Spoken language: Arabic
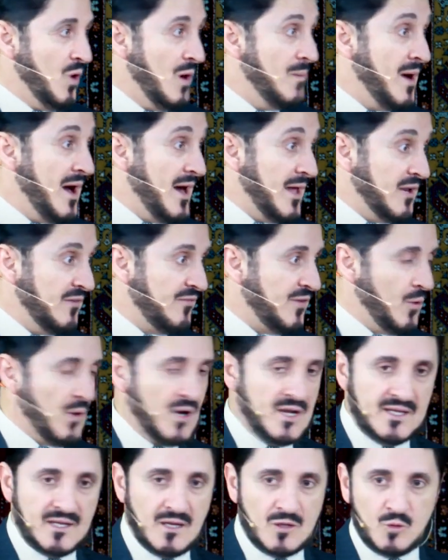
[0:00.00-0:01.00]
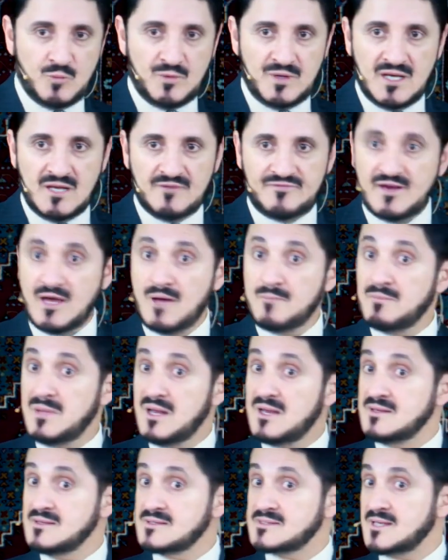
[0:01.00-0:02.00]
ومعرفة والعياذ بالله
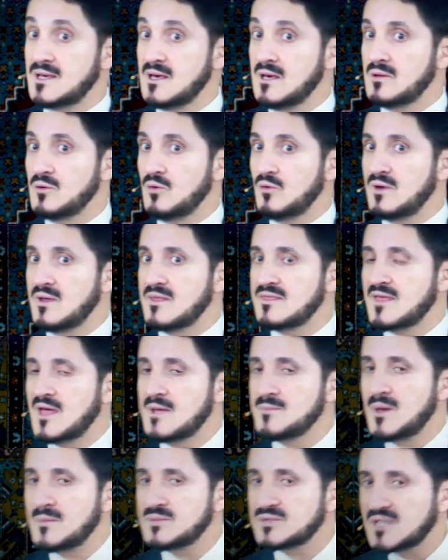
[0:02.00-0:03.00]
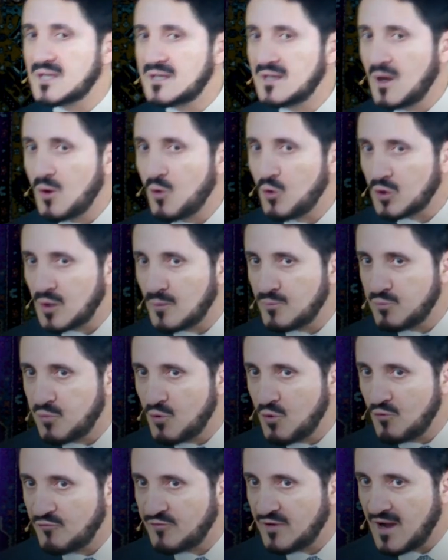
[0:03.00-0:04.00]
فأما الإنسان إذا ما ابتلاه
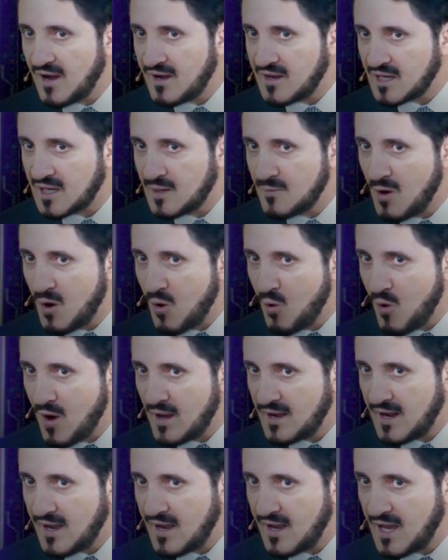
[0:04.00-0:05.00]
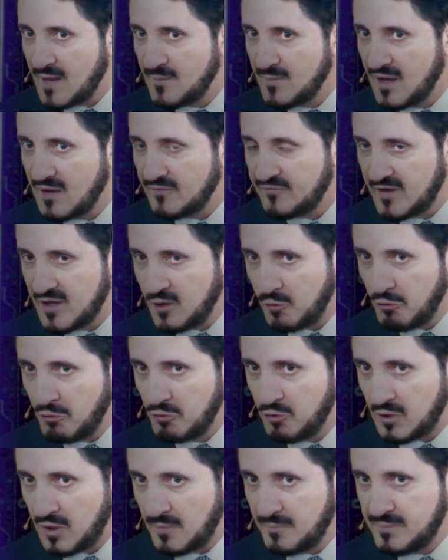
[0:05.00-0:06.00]
ربه فأكرمه ونعمه
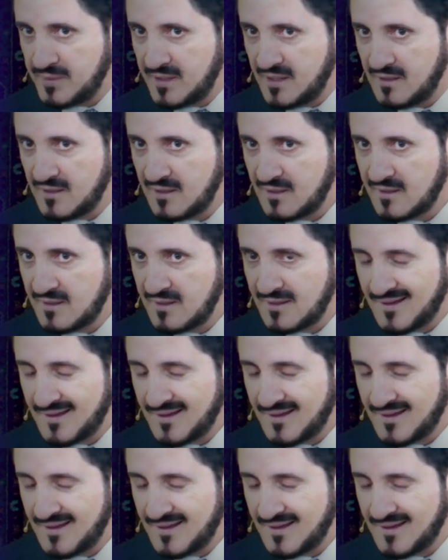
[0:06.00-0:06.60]
فيقول ربي